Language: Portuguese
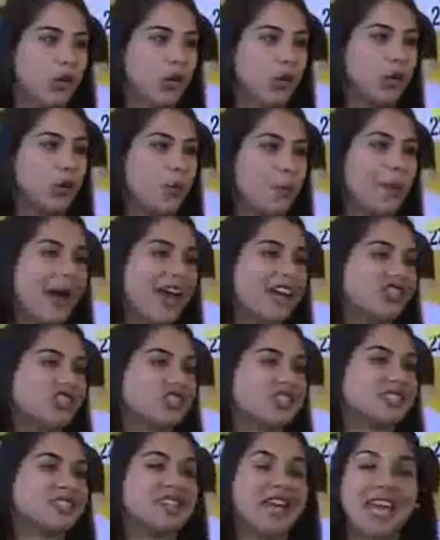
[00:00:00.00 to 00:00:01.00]
jogo, mais
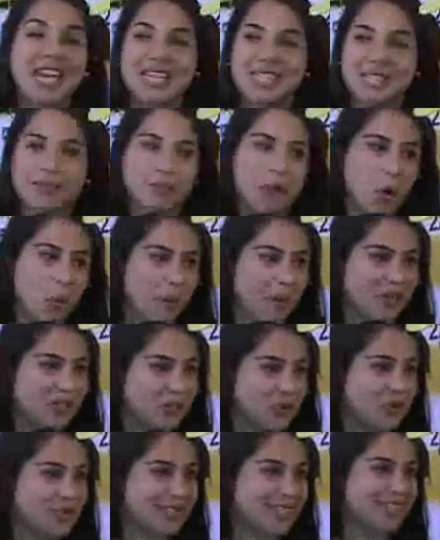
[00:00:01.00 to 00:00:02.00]
de 6 mil
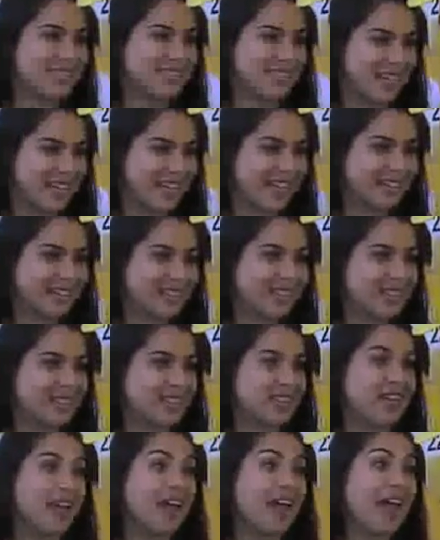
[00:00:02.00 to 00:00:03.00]
pessoas inscritas,
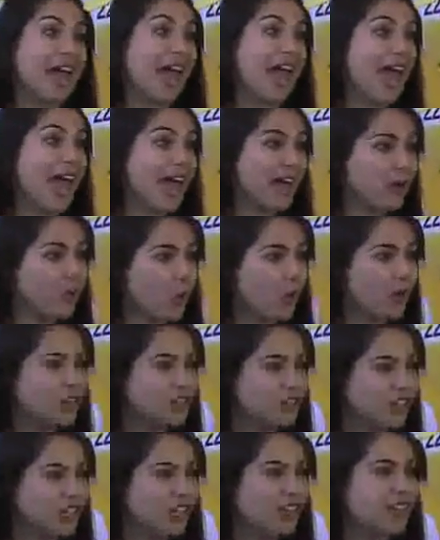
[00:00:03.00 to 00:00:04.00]

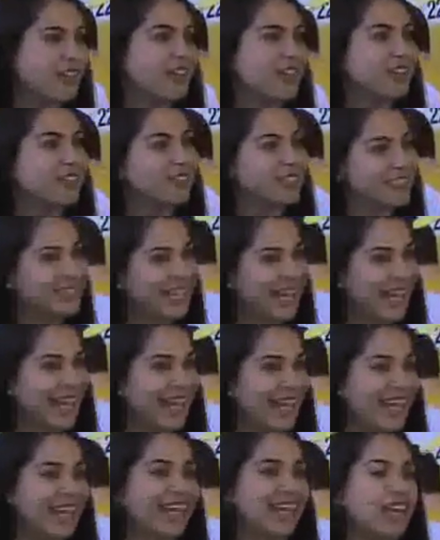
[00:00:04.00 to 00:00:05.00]
recorde,
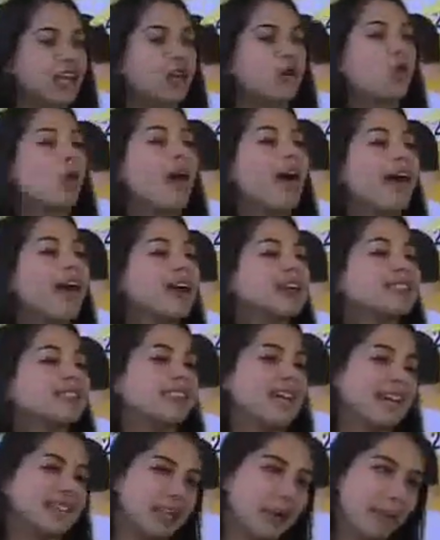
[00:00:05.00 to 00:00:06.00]
né? Qual a
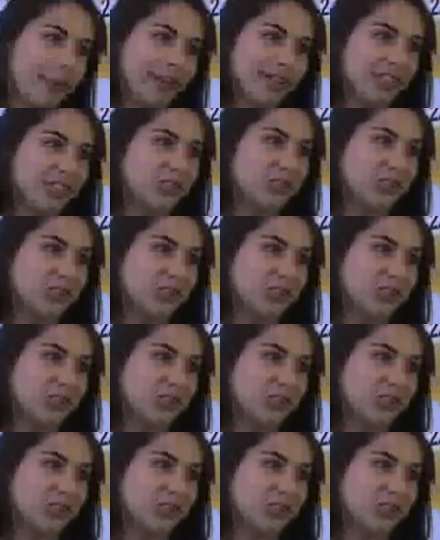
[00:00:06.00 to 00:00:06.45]
receita para tanto